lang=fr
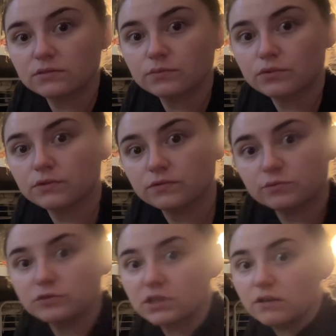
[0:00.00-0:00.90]
pour vous
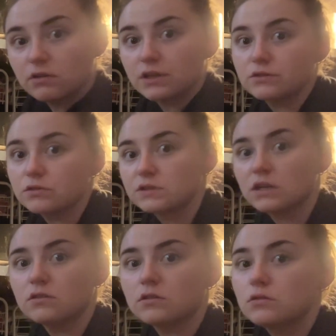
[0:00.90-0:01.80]
montrer voilà ce que
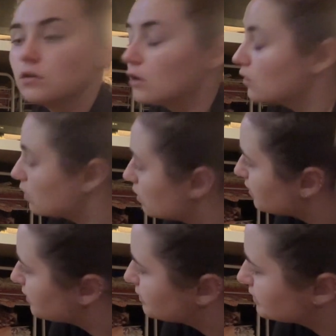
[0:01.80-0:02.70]
ça donne.
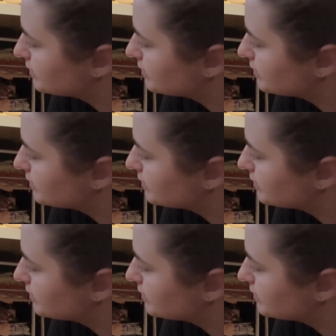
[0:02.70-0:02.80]
Euh,